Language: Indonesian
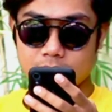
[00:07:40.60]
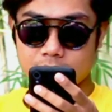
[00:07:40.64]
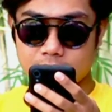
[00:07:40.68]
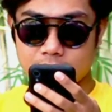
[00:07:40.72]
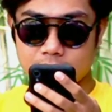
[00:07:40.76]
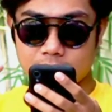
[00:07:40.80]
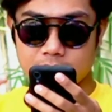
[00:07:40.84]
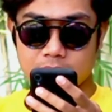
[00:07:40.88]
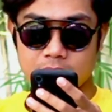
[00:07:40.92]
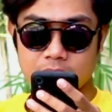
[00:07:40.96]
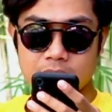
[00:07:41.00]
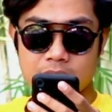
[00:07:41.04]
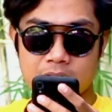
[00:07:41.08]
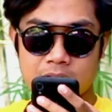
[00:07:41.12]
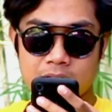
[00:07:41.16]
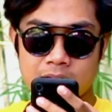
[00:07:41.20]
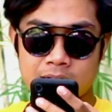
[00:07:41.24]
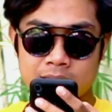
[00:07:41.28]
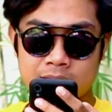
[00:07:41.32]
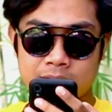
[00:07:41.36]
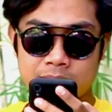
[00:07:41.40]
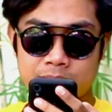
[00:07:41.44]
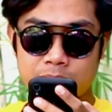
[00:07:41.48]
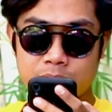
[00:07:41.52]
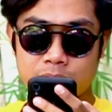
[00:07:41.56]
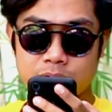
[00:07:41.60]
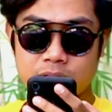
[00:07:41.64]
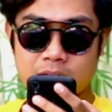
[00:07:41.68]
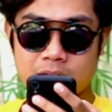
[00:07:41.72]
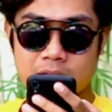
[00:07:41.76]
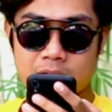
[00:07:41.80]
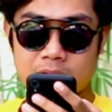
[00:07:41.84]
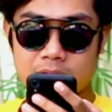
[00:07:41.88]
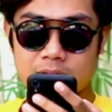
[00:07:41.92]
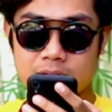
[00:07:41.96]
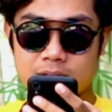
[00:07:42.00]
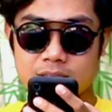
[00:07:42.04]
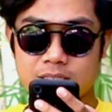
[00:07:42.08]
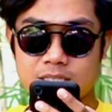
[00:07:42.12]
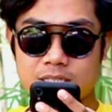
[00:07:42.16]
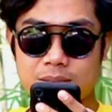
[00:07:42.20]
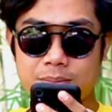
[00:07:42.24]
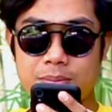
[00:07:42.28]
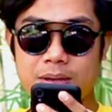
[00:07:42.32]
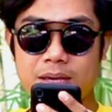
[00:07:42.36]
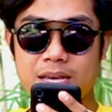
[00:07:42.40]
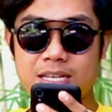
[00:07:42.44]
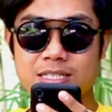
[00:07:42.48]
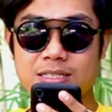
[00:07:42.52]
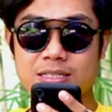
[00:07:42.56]
ini yang punya
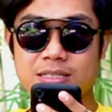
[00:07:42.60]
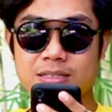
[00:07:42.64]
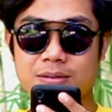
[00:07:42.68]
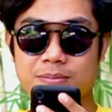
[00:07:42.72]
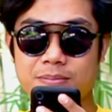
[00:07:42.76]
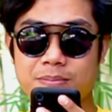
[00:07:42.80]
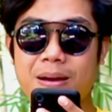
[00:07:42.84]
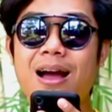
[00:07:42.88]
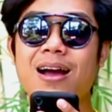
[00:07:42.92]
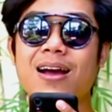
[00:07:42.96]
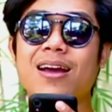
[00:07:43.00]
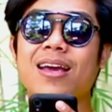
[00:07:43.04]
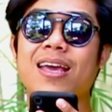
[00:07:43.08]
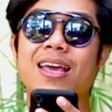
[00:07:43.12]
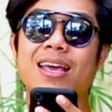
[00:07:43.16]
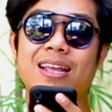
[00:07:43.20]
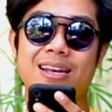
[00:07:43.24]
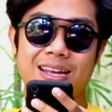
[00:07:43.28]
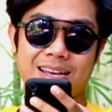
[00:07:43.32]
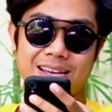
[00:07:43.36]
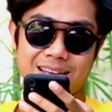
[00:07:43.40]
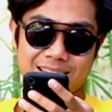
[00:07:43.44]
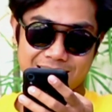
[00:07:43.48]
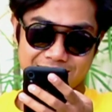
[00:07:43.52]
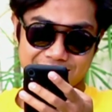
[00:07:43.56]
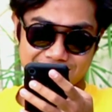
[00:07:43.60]
CBS pakai dia